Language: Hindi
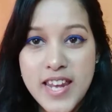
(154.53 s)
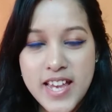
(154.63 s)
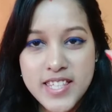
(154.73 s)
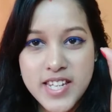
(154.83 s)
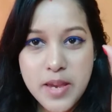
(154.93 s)

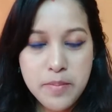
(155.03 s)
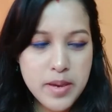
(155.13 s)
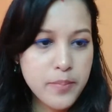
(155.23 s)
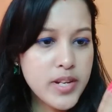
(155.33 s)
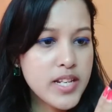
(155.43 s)
नेक्स्ट है
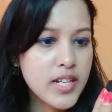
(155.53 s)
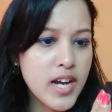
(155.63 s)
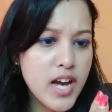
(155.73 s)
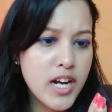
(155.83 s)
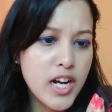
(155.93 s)
मेबलिन
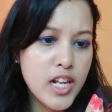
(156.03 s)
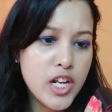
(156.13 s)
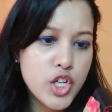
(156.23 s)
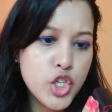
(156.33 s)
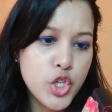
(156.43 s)
का
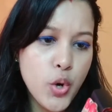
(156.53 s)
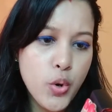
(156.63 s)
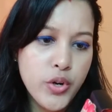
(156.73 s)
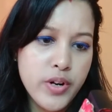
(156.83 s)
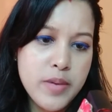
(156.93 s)
कलर शो
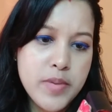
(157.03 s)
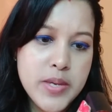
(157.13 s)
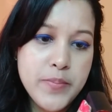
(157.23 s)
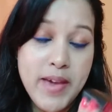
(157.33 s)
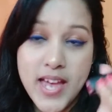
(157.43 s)

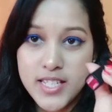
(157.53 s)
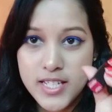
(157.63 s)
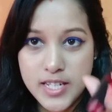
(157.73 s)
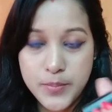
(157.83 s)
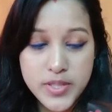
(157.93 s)
क्रीमी
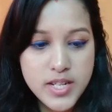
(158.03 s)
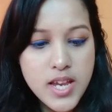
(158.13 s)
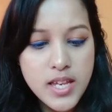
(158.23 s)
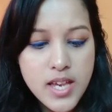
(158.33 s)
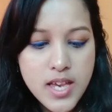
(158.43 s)
मैच
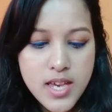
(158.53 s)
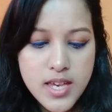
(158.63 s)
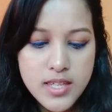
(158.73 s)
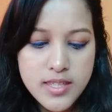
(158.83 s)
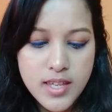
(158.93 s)

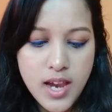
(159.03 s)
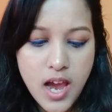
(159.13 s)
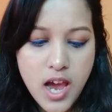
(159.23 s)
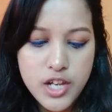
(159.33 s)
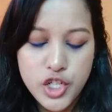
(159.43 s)
लिपस्टिक इसका
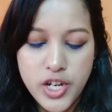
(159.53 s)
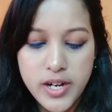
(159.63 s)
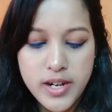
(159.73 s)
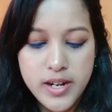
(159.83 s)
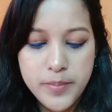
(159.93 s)

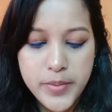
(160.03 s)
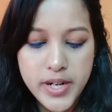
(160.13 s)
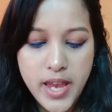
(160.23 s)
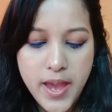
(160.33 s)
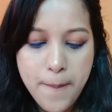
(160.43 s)
शेड
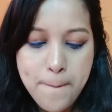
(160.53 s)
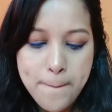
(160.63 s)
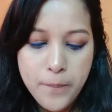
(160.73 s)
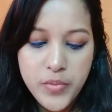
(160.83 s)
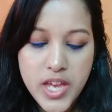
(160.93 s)
नंबर है
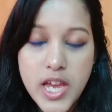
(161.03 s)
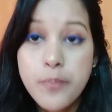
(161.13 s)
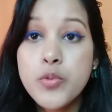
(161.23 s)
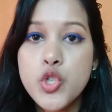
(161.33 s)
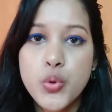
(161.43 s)

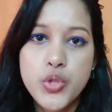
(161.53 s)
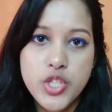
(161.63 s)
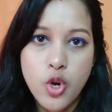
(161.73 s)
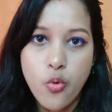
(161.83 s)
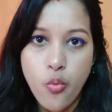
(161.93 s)
एम टू
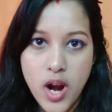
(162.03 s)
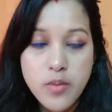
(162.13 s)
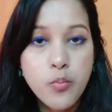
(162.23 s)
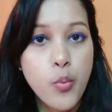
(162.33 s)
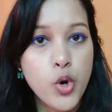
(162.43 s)
जीरो वन
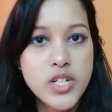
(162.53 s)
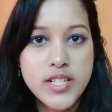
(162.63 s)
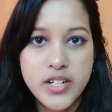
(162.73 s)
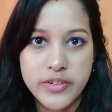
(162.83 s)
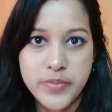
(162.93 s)
बोल्ड
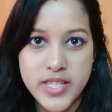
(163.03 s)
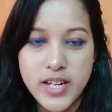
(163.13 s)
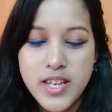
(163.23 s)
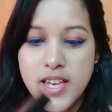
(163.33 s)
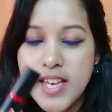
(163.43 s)

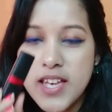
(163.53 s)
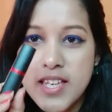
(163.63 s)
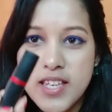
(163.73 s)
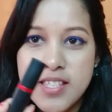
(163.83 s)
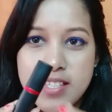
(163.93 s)
क्रिम्सन
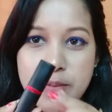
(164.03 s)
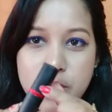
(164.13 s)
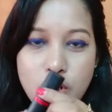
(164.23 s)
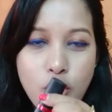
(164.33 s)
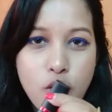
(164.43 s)
इस
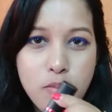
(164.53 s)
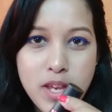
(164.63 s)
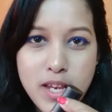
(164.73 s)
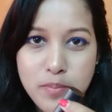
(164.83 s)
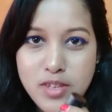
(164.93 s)
लिपस्टिक को
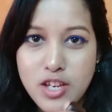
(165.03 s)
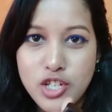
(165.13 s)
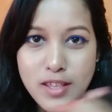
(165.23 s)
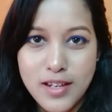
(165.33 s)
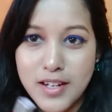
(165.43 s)
मैंने अपने
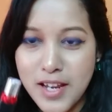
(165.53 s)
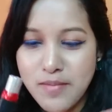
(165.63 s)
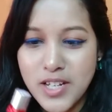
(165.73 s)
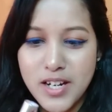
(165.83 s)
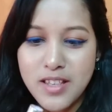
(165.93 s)
शादी के
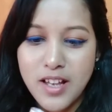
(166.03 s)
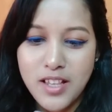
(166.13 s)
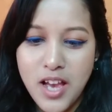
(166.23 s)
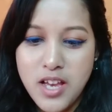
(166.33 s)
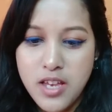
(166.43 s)
टाइम खरीदा
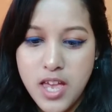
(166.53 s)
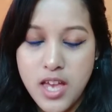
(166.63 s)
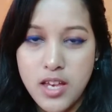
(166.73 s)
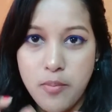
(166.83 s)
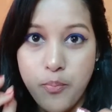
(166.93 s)
था
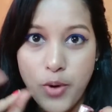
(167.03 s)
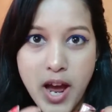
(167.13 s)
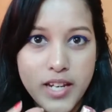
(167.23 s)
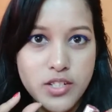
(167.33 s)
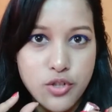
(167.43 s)
एक
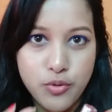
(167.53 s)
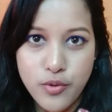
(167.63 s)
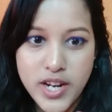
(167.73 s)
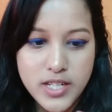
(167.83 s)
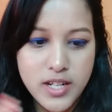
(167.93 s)
ब्राइट
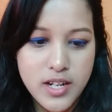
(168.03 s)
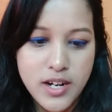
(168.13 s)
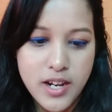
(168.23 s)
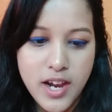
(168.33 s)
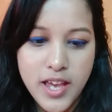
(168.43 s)
रेड
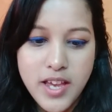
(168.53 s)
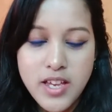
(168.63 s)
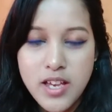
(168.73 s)
कलर का है